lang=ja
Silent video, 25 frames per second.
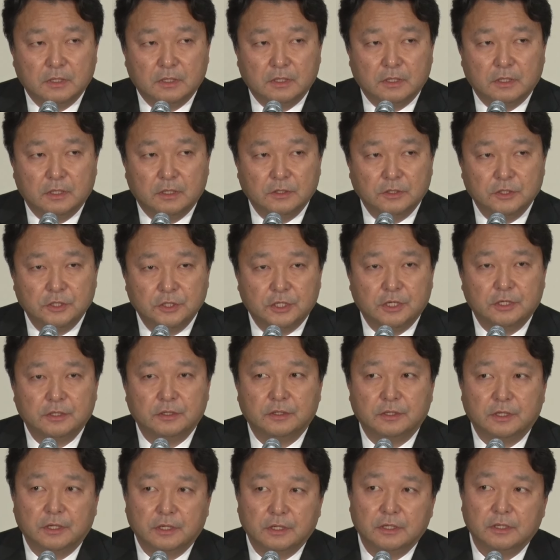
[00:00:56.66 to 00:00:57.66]
2
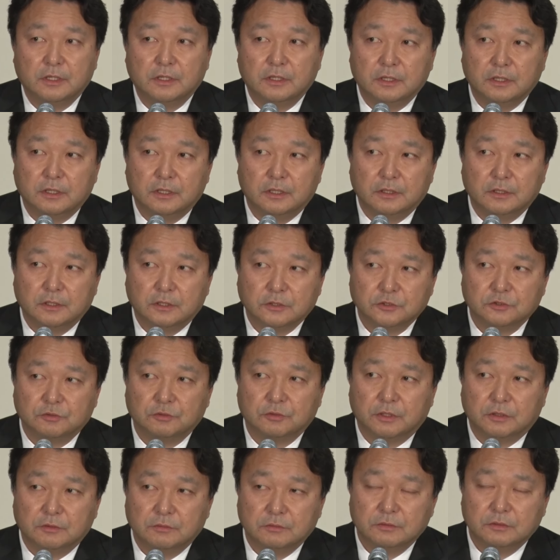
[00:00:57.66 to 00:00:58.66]
年で成し
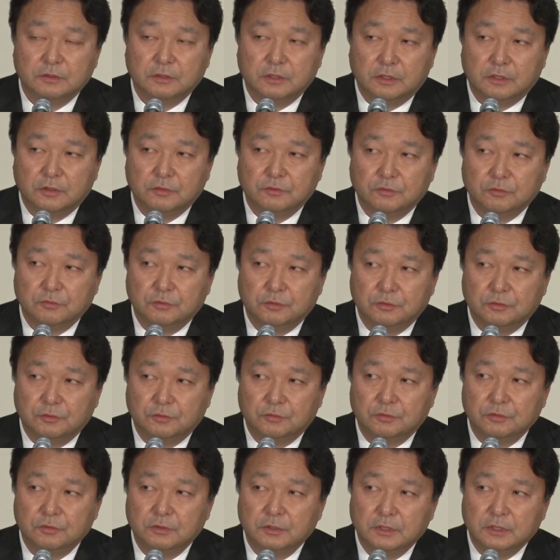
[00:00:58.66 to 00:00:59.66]
遂げる、えそういう